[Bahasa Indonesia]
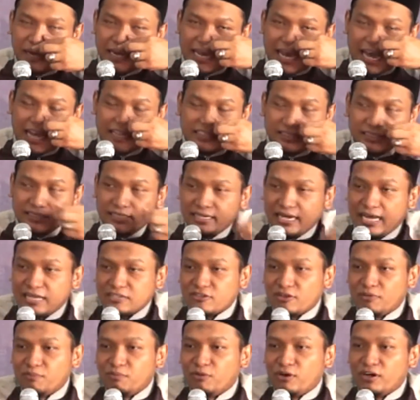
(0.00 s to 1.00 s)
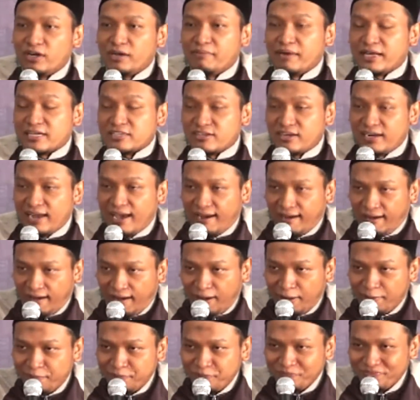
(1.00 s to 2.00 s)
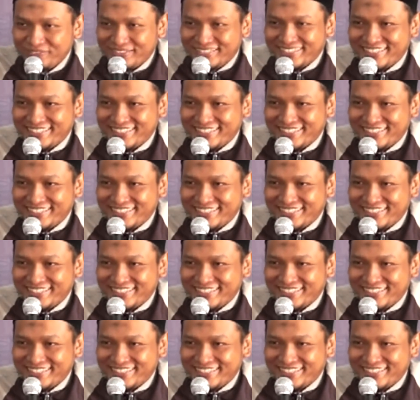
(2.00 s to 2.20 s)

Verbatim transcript: baik hati, tidak sombong gemar sedekah.